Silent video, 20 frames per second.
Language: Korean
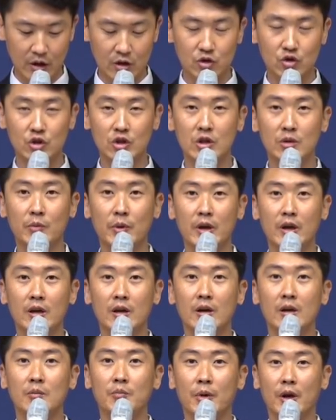
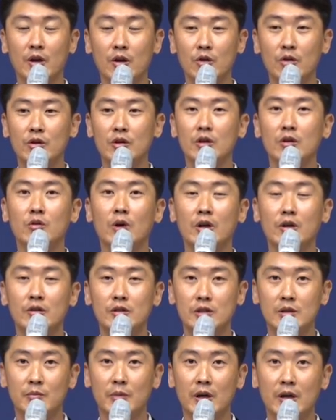주님의 배려이기도
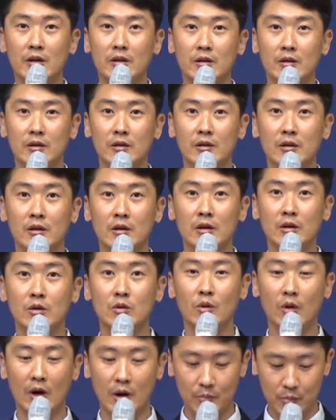하였지만
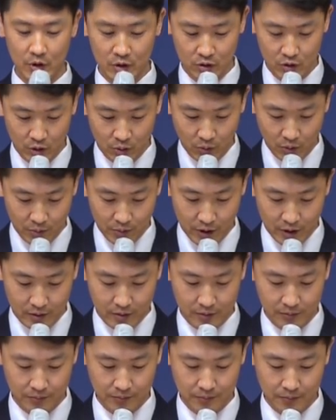또 한편으로 보면